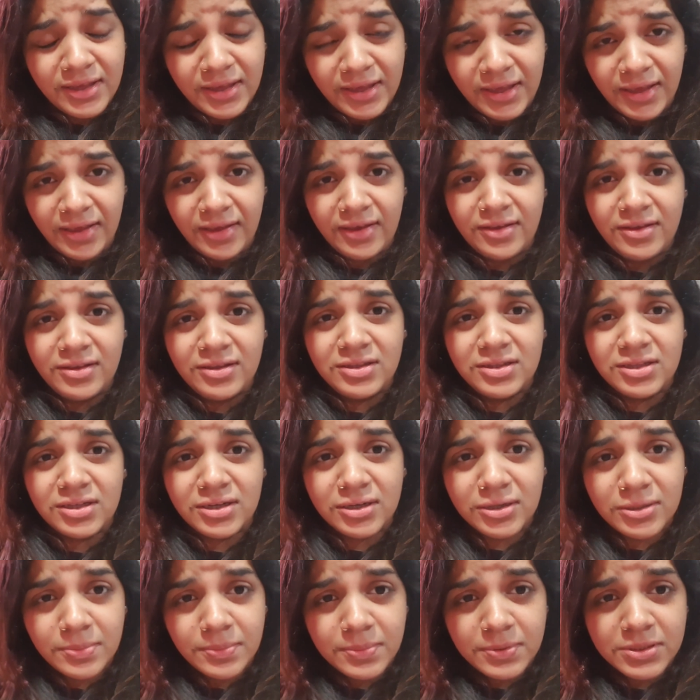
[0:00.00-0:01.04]
के
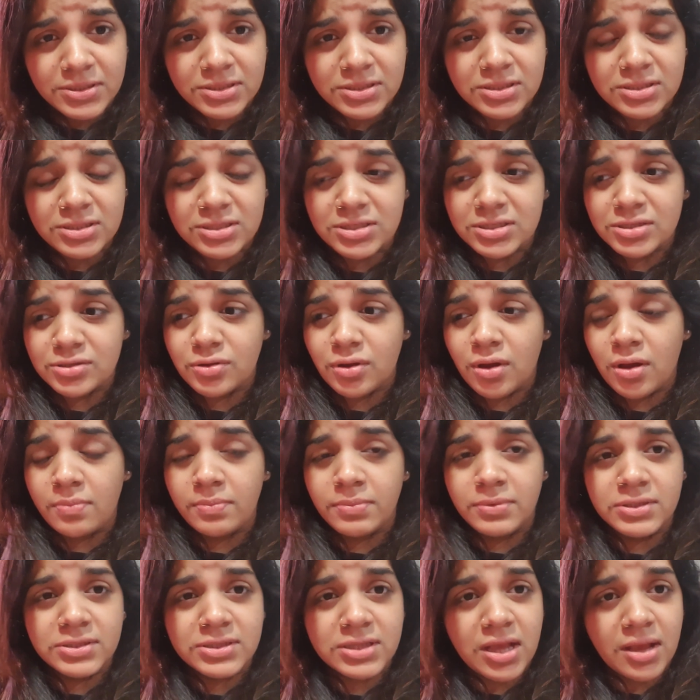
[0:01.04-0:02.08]
थर्ड पर्सन जिसको
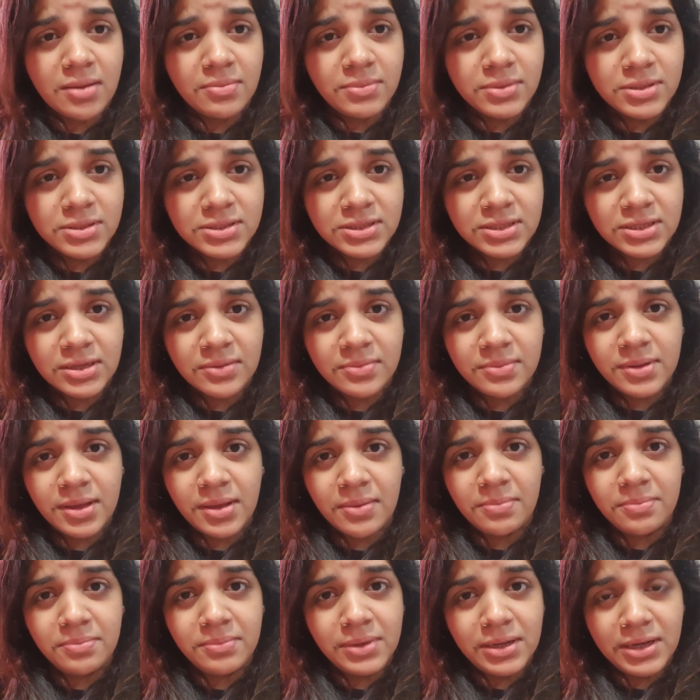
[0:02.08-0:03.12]
अपने सामने से कभी
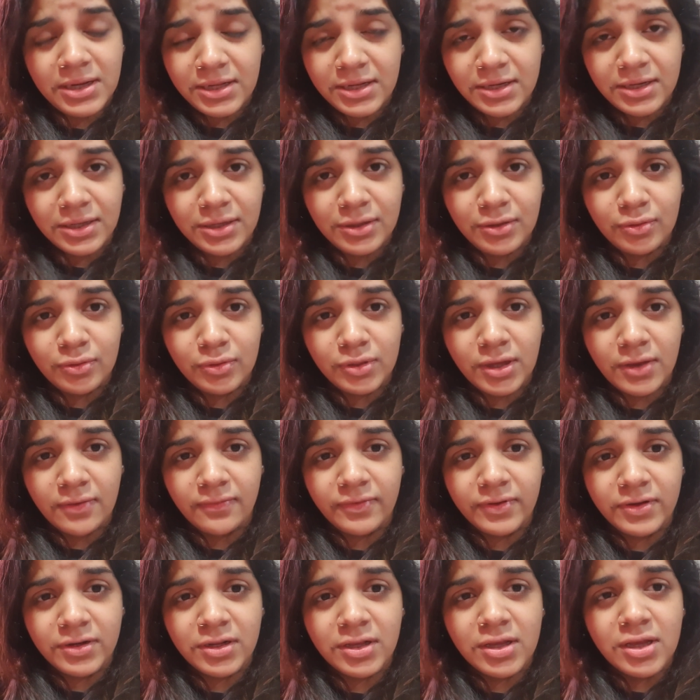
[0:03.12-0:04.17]
आप मिले नहीं हो या
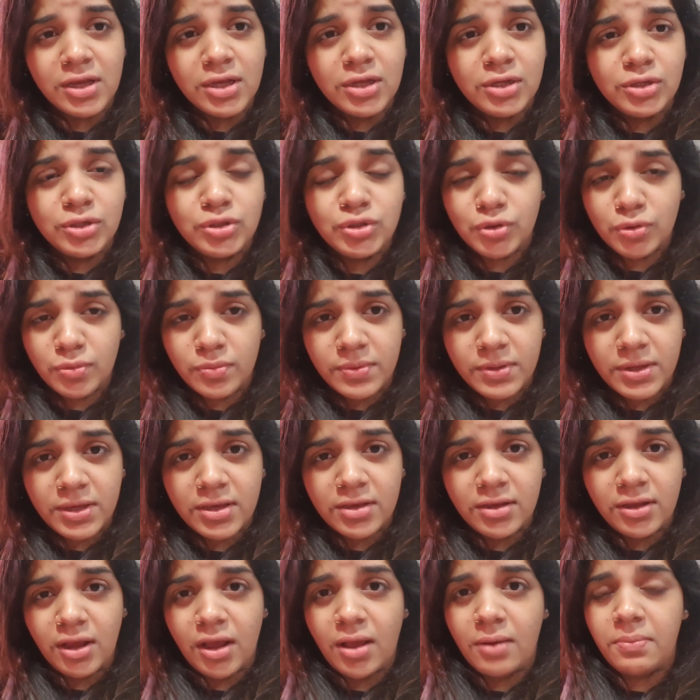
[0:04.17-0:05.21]
फिर जो भी
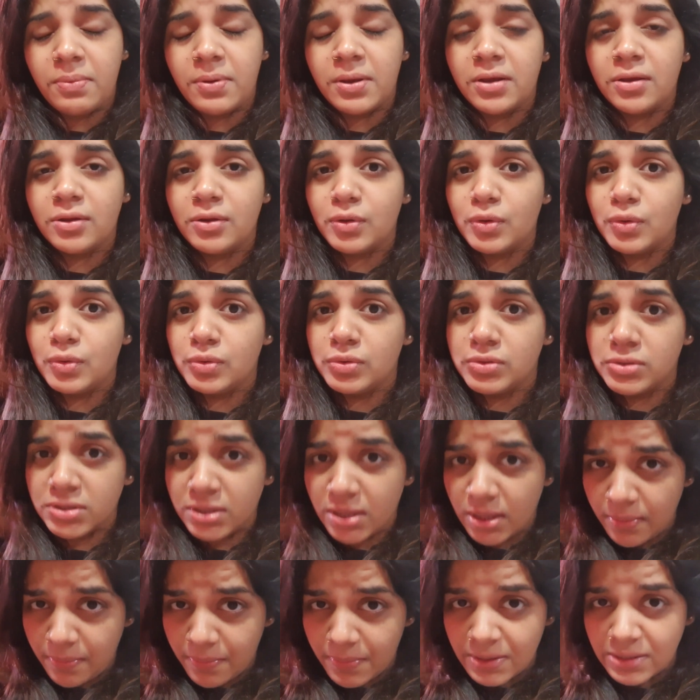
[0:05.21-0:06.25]
है आप अगर
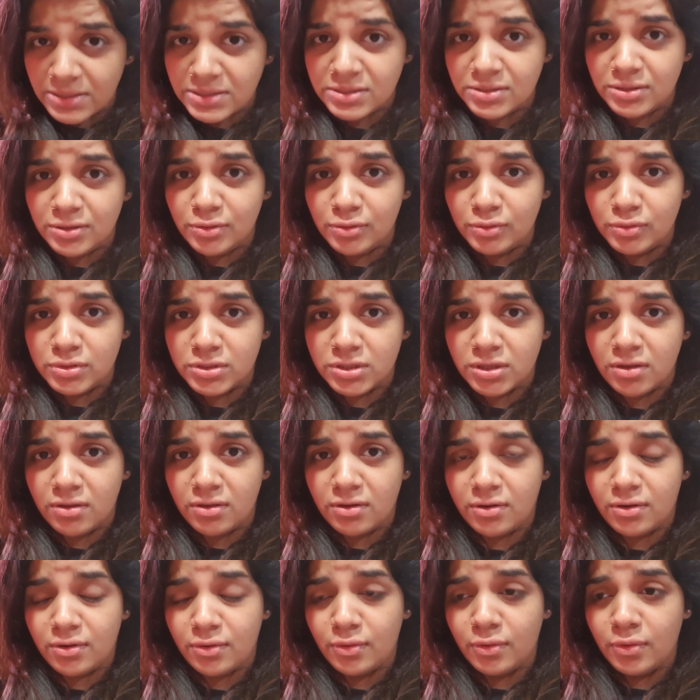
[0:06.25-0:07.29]
उसकी पिक्स यूज़ कर
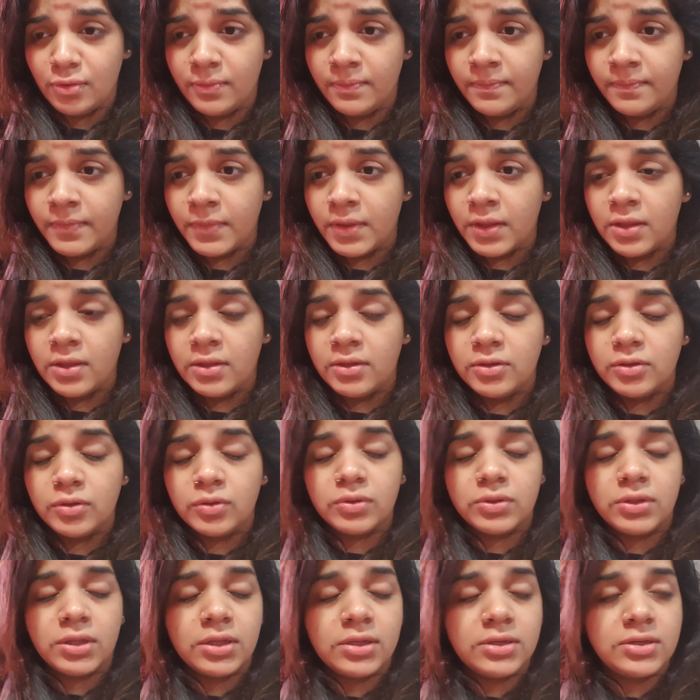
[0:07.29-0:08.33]
रहे हो
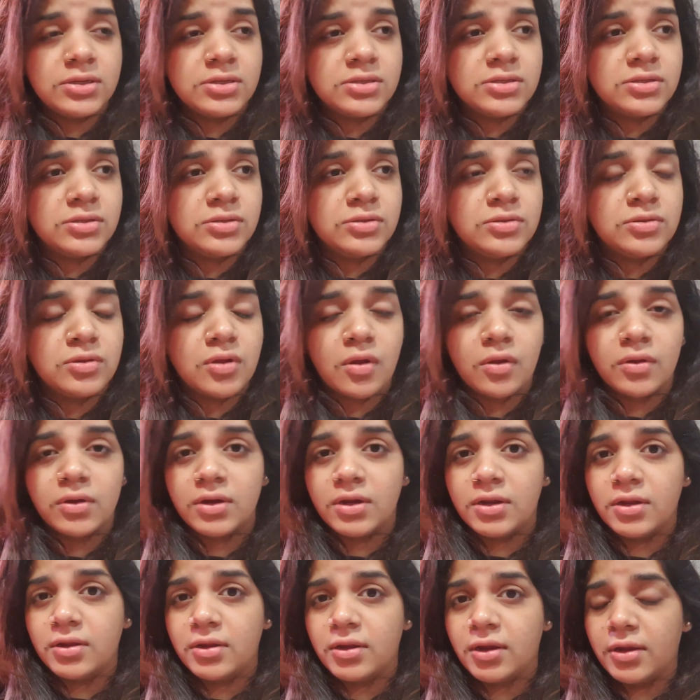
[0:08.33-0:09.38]
तो दैट इज़
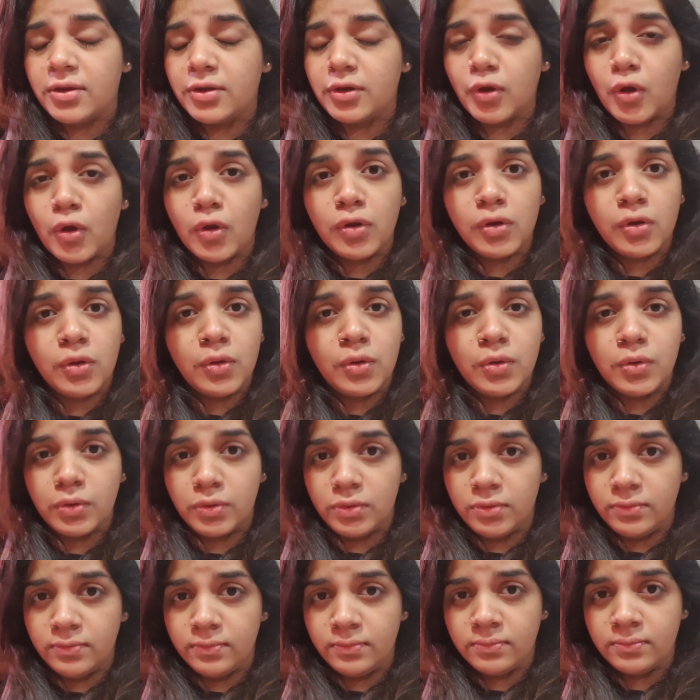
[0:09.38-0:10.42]
नॉट एट ऑल
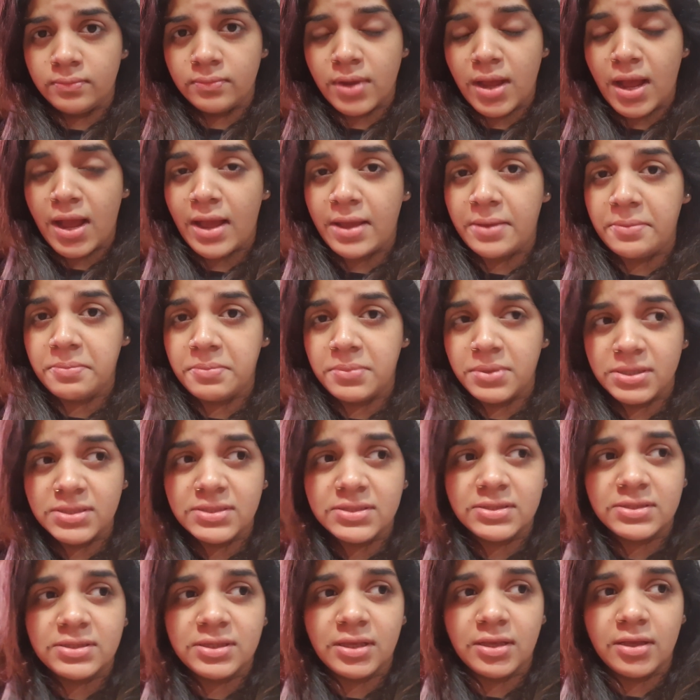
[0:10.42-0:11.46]
गुड आई
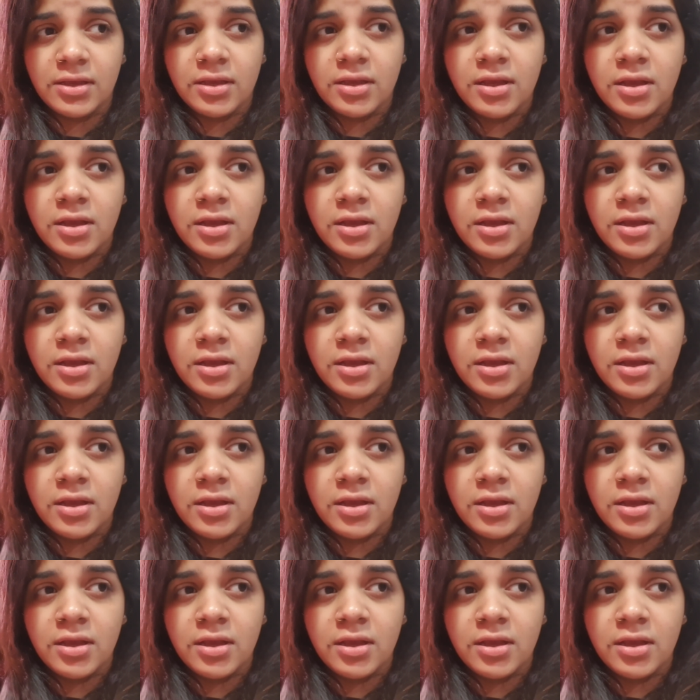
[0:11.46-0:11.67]
मस्ट से